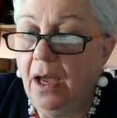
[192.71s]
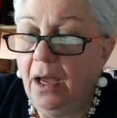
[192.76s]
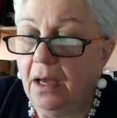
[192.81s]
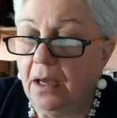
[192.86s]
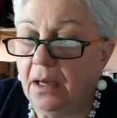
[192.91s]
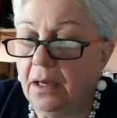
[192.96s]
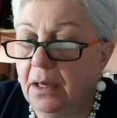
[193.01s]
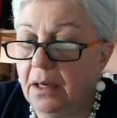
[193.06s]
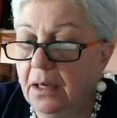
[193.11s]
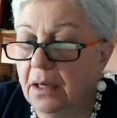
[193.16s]

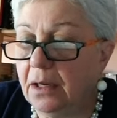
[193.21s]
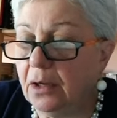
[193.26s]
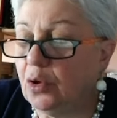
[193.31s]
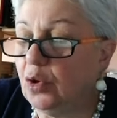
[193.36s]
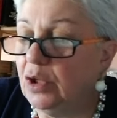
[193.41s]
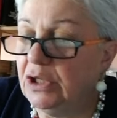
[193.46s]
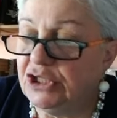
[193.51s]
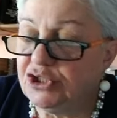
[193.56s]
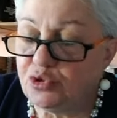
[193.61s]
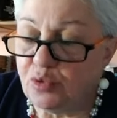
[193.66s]
eh,
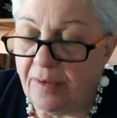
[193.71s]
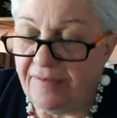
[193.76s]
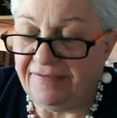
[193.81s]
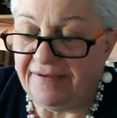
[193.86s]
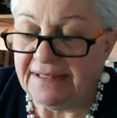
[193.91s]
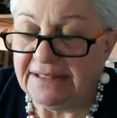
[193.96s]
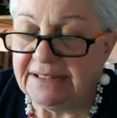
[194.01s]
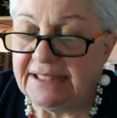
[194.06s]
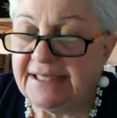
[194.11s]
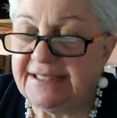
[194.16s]
con le sue
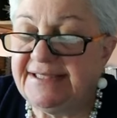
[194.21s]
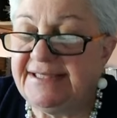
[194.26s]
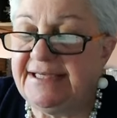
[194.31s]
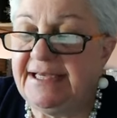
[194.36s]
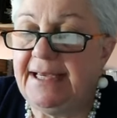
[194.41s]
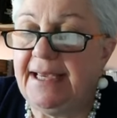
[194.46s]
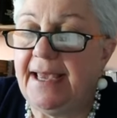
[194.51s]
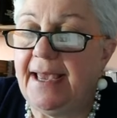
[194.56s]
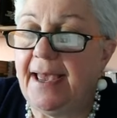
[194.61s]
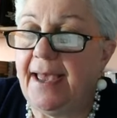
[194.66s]

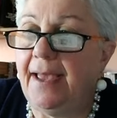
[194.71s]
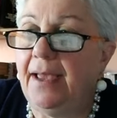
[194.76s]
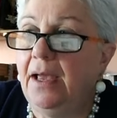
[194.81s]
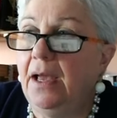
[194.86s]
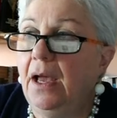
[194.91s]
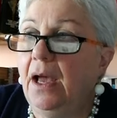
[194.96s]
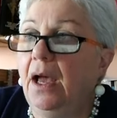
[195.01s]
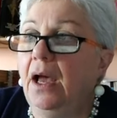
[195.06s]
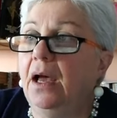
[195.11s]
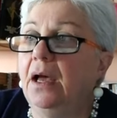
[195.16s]
fantasie,
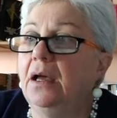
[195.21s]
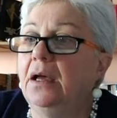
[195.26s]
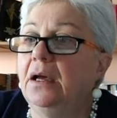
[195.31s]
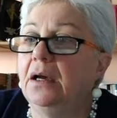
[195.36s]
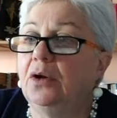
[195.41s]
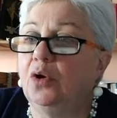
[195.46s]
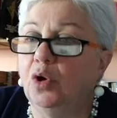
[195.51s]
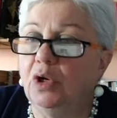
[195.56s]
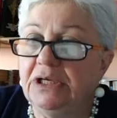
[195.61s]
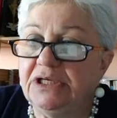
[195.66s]

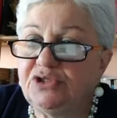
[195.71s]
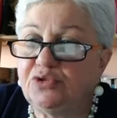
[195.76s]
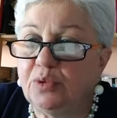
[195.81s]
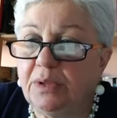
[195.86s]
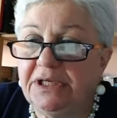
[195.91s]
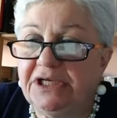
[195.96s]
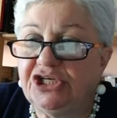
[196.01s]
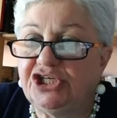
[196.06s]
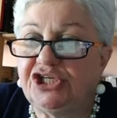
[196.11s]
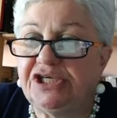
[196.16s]
eh, con le
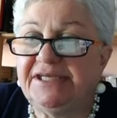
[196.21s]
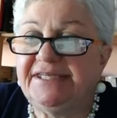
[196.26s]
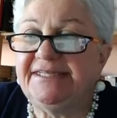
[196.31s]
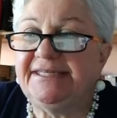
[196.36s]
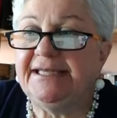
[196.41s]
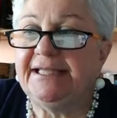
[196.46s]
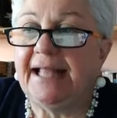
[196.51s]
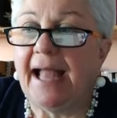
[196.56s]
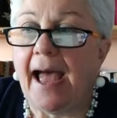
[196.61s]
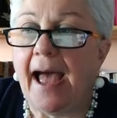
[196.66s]
sue
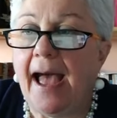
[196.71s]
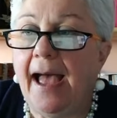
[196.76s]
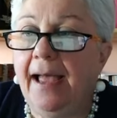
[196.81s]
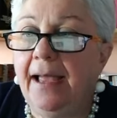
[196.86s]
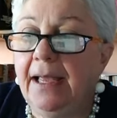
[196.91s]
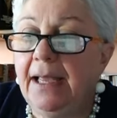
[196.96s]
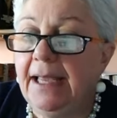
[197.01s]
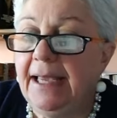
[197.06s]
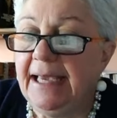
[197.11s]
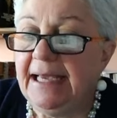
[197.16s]
necessità
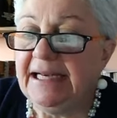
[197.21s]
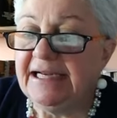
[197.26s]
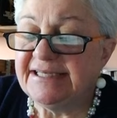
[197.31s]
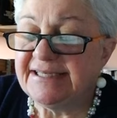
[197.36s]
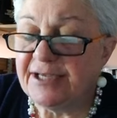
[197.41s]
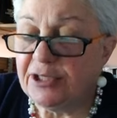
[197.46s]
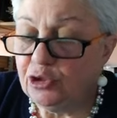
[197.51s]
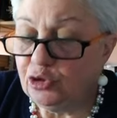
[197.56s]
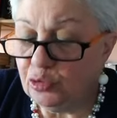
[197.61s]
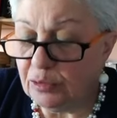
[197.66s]
e la
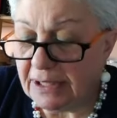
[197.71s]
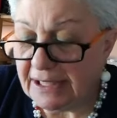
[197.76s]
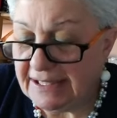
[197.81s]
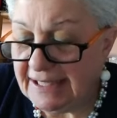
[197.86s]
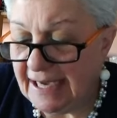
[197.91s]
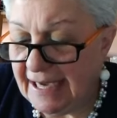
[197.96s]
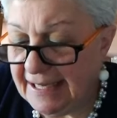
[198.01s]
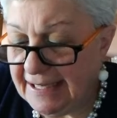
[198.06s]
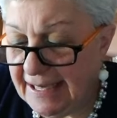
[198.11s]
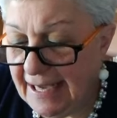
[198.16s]
scrittura di
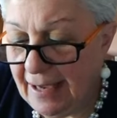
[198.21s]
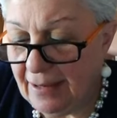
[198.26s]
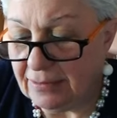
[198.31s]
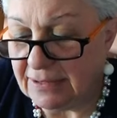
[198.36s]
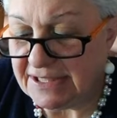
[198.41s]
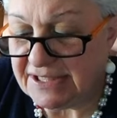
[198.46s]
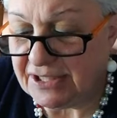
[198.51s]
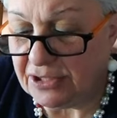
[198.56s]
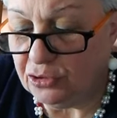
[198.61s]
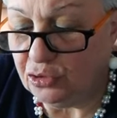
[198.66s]
Garia è
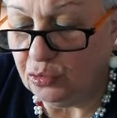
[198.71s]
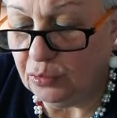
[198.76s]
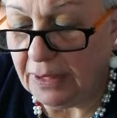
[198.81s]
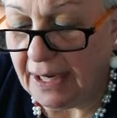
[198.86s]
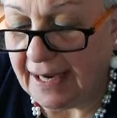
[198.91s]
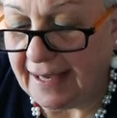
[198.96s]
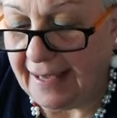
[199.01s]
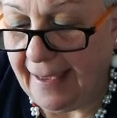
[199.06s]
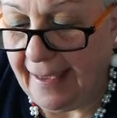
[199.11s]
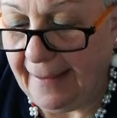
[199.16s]
una
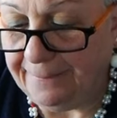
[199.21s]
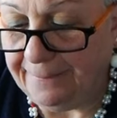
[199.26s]
scrittura che,